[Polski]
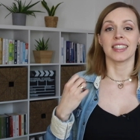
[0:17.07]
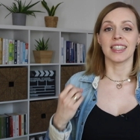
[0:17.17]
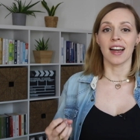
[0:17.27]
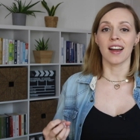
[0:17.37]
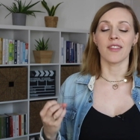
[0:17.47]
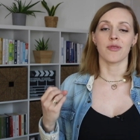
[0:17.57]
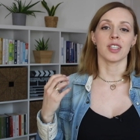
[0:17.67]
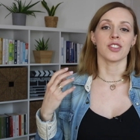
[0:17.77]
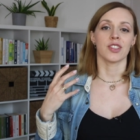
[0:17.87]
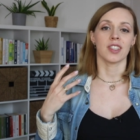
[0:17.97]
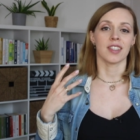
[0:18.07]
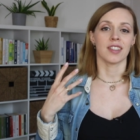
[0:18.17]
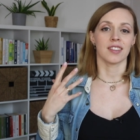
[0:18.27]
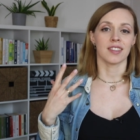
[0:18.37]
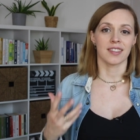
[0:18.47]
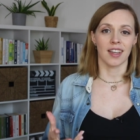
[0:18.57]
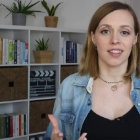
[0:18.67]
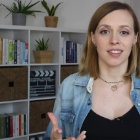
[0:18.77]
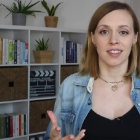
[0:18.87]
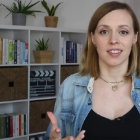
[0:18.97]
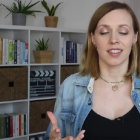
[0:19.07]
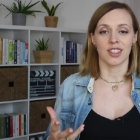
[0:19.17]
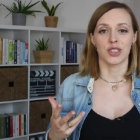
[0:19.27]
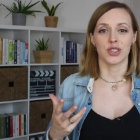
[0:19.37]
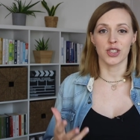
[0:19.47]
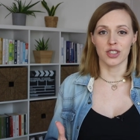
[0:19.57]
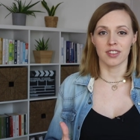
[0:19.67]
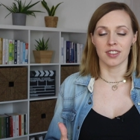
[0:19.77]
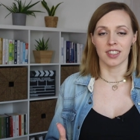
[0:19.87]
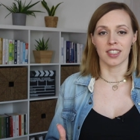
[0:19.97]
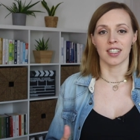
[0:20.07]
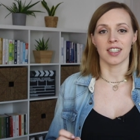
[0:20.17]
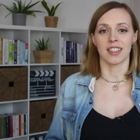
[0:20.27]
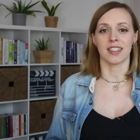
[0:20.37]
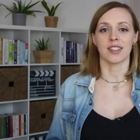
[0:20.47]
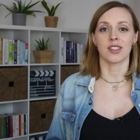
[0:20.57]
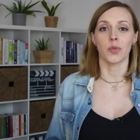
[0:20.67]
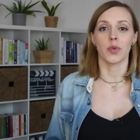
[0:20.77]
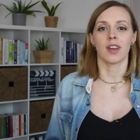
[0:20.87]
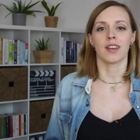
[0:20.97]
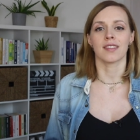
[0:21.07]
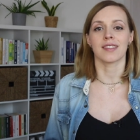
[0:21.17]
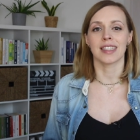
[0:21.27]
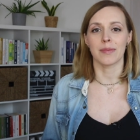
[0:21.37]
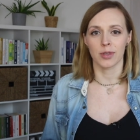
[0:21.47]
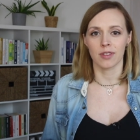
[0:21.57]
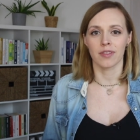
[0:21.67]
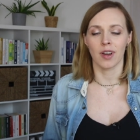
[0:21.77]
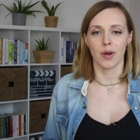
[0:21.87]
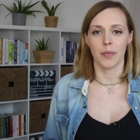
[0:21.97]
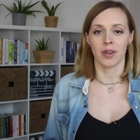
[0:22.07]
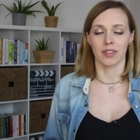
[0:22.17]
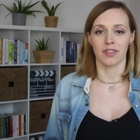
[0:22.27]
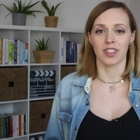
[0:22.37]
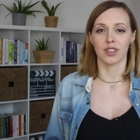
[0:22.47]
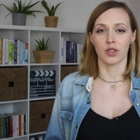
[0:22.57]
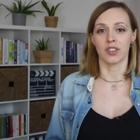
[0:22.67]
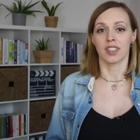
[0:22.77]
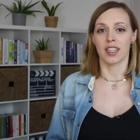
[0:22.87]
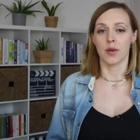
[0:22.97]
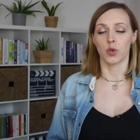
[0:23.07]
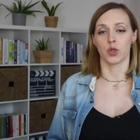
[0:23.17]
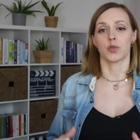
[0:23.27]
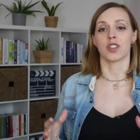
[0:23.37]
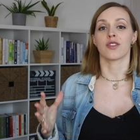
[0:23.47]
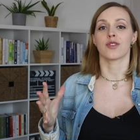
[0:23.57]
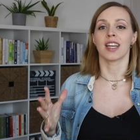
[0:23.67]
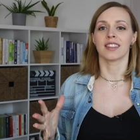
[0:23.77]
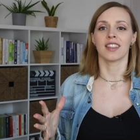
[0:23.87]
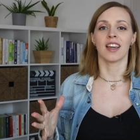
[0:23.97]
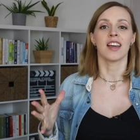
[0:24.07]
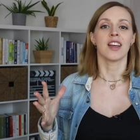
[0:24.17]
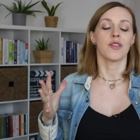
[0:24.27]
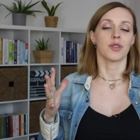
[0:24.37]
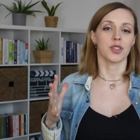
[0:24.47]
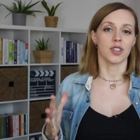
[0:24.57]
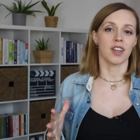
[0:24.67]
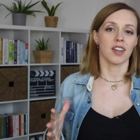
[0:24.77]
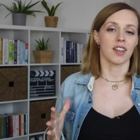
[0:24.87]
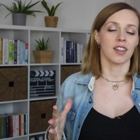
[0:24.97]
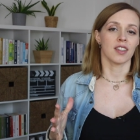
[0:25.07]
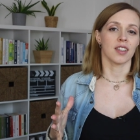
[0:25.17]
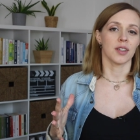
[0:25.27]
Ja właśnie e, taki czytnik sobie zamontowałam prawie dwa tygodnie temu i przez ostatnie właśnie